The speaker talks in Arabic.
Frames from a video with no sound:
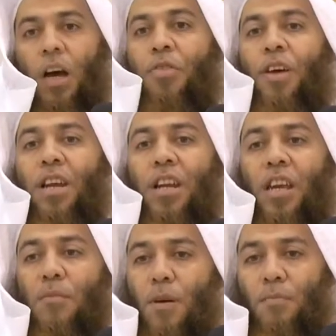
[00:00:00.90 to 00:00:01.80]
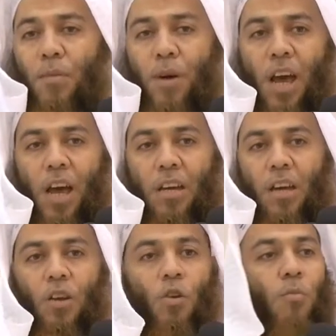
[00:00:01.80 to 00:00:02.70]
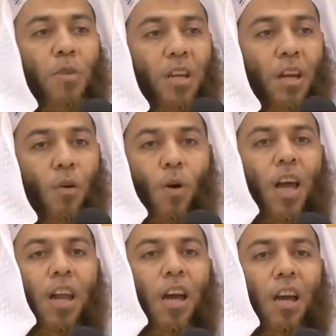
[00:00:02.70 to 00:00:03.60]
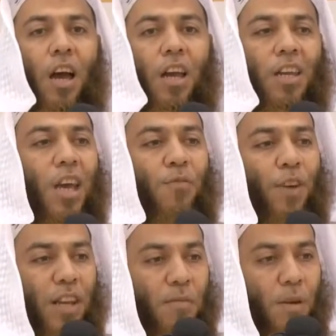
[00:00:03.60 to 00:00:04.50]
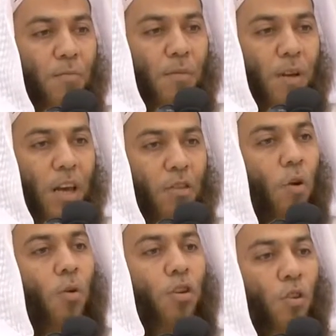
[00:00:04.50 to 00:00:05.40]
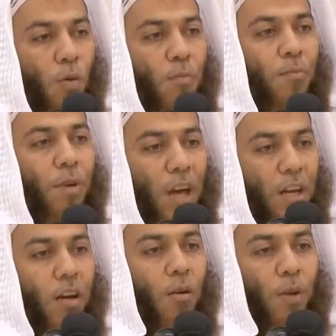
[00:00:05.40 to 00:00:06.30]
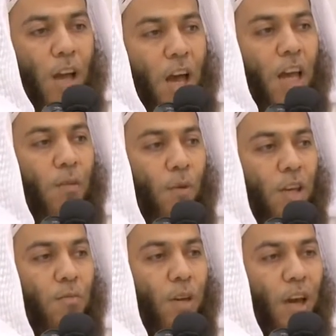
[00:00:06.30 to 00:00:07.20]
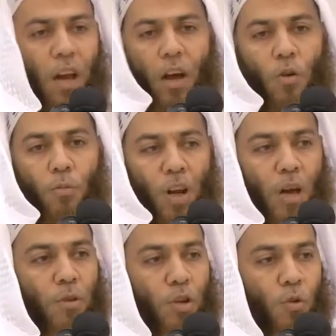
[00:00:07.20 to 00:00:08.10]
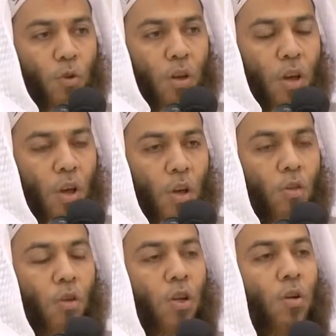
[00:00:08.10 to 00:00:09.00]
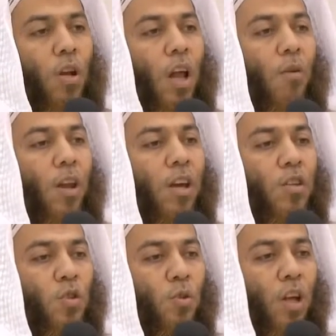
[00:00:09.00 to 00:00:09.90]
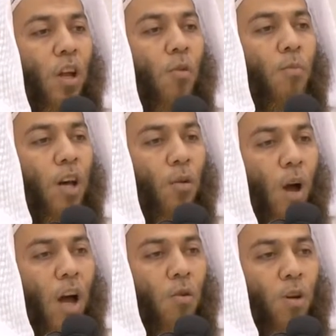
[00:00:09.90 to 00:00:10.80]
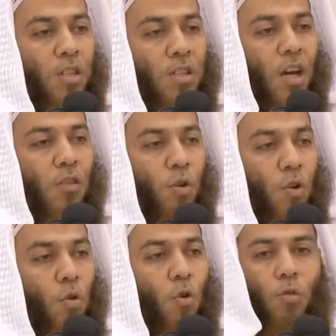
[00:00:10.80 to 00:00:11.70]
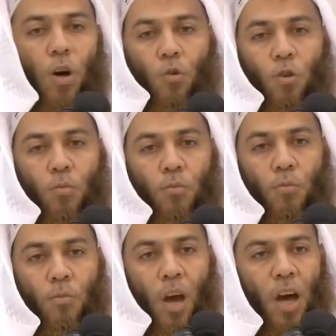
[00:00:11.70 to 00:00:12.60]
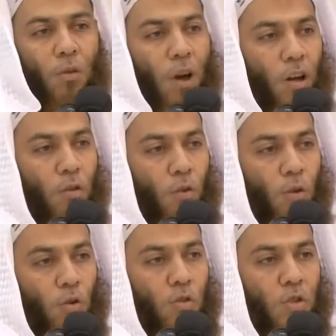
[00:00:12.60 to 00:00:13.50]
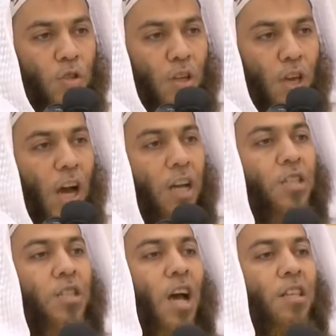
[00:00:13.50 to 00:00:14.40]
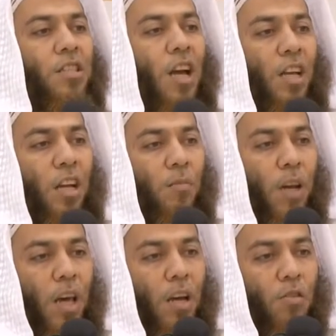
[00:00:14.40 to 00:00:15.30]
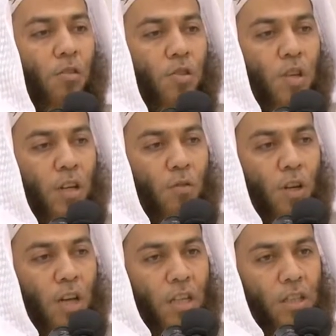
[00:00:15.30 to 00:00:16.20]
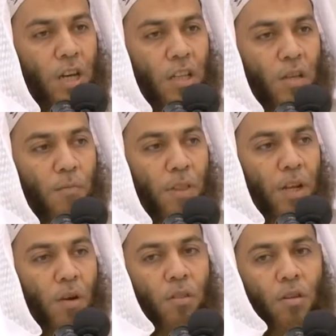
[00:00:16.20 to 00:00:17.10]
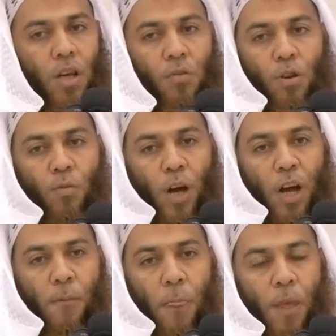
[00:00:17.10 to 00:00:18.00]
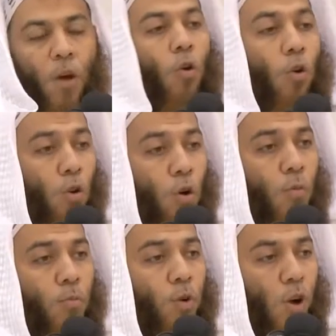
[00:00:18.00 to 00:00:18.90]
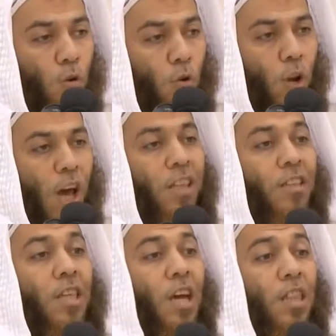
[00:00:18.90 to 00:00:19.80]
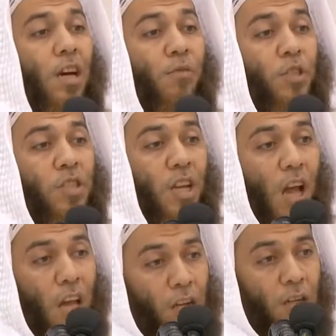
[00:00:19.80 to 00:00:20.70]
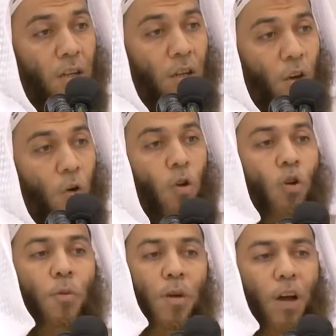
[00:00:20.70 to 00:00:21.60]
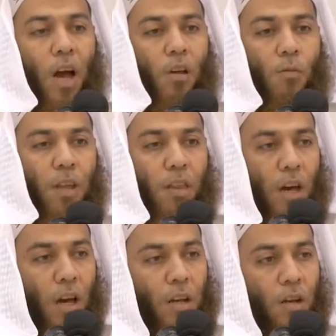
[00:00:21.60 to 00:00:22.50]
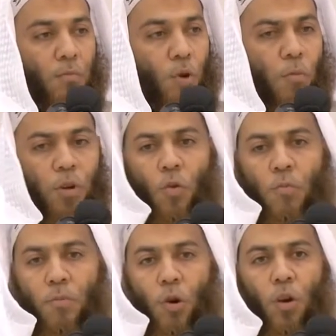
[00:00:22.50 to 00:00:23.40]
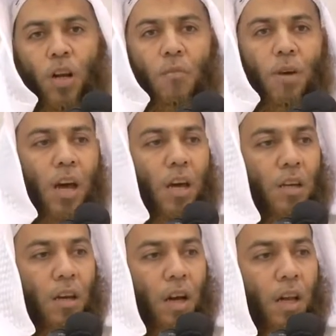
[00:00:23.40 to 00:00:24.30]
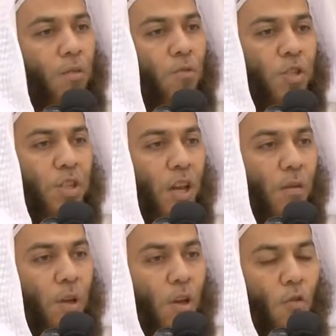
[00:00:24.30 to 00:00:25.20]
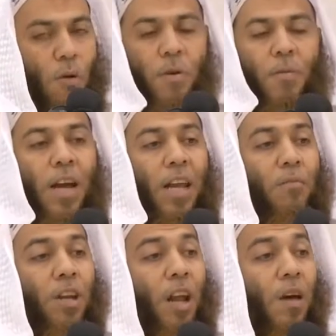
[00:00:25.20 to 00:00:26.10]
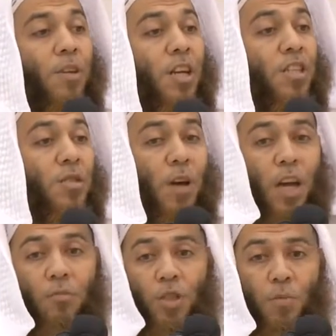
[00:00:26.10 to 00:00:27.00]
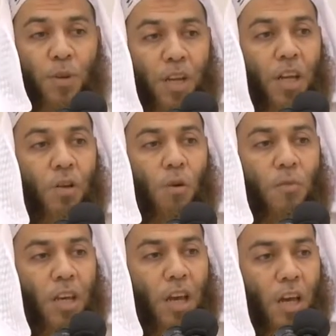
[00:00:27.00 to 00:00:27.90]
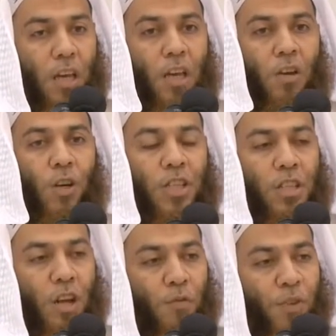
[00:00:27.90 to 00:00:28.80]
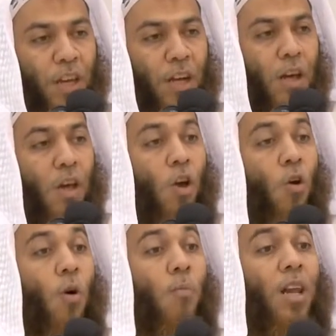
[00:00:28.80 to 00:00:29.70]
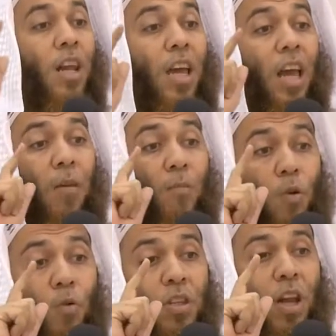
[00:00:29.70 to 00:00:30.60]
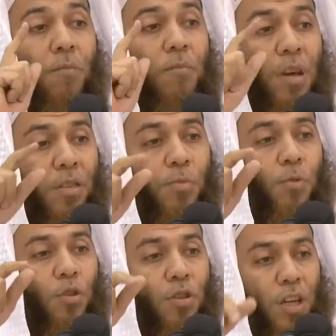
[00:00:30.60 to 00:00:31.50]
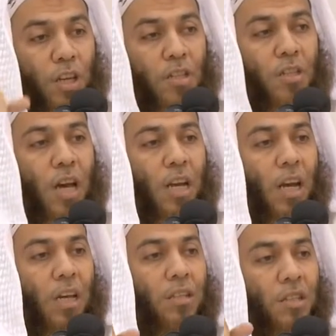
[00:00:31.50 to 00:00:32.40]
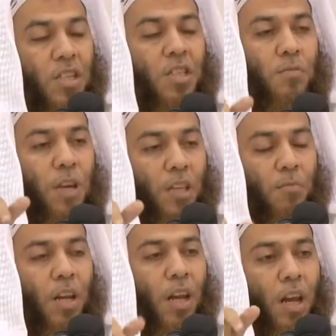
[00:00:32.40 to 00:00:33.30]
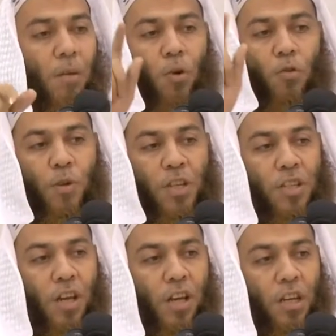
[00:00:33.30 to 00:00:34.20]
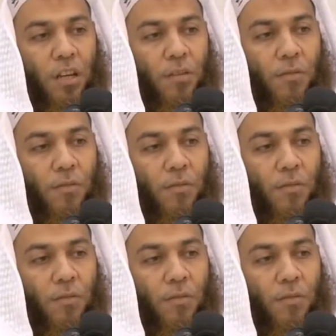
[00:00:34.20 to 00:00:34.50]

الثاني الإيمان بالملائكة نؤمن لو قال لك قائل كيف الإيمان بالملائكة تقول نؤمن بأنهم عالم غيبي خلقهم الله من نور يطيعون الله ولا يعصون لهم أرواح وأجساد وعقول وقلوب أرواح روح القدس أجساد جاعل الملائكة رسلا أولي أجنحة مثنى وثلاث ورباع قلوب وعقول حتى إذا فزع عن قلوبهم قالوا ماذا قال ربكم نؤمن بكل الملائكة عليهم السلام وبما علمنا الله من أسمائهم جبريل وميكائيل وإسرافيل وملك الموت لم يثبت عندنا تسمية ملك الموت بعزرائيل